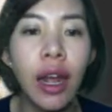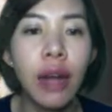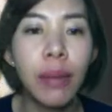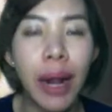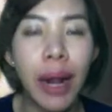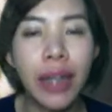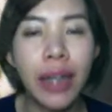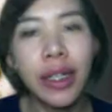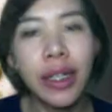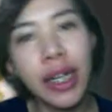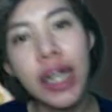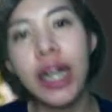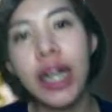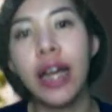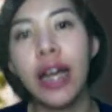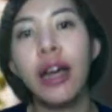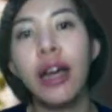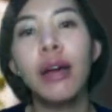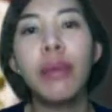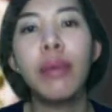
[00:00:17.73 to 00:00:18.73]
p l a t y เนี่ย
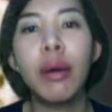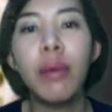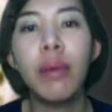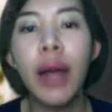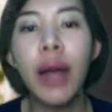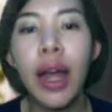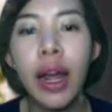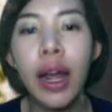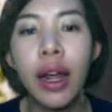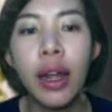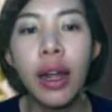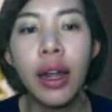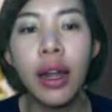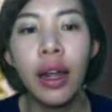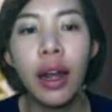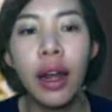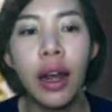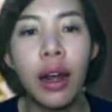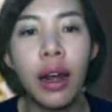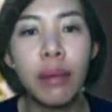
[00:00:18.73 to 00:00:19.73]
เขาแปลว่า
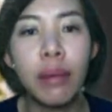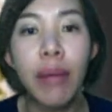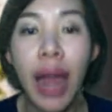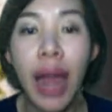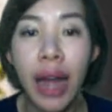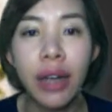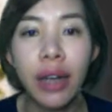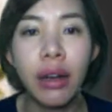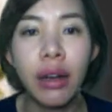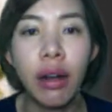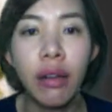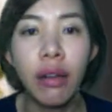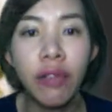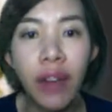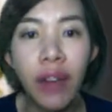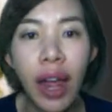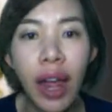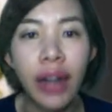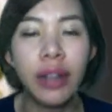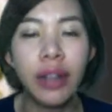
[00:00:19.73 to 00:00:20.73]
แบนเนาะ
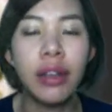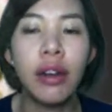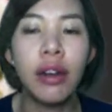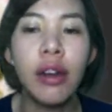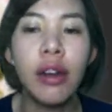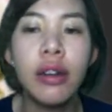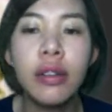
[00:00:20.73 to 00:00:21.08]
flat เนาะ